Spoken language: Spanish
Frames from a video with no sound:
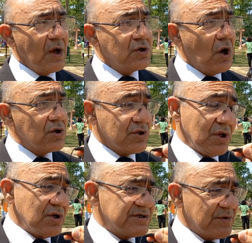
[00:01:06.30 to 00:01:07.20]
No,
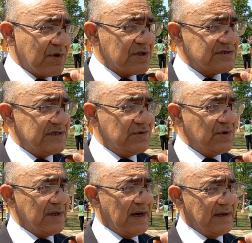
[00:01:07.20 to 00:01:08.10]
todos los recuerdos, sin
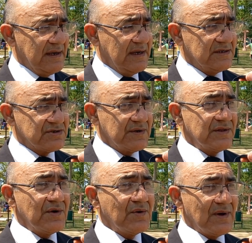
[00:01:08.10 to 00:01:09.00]
duda, eh, sobre
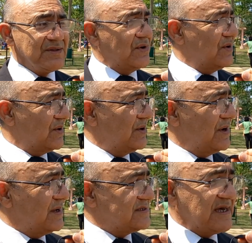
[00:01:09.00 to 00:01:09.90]
todo cuando
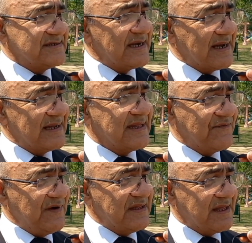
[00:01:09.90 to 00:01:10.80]
se acercan estas
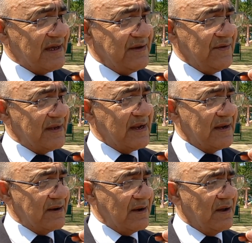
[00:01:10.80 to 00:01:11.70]
fiestas y
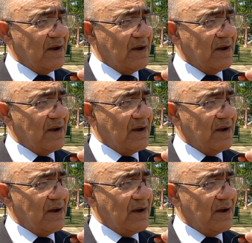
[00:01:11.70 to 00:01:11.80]
vienen